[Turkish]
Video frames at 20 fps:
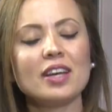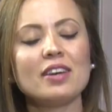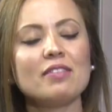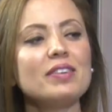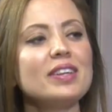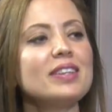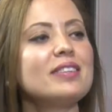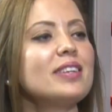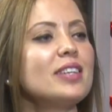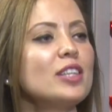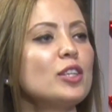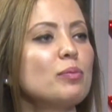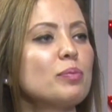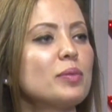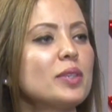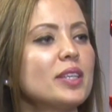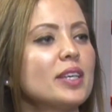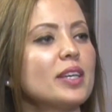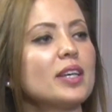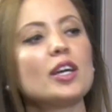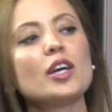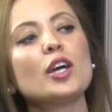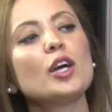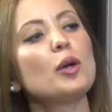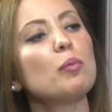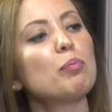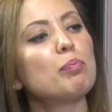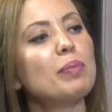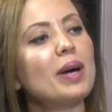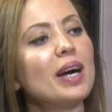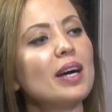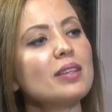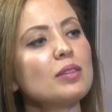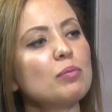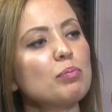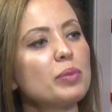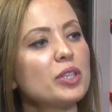Ve derim ki ben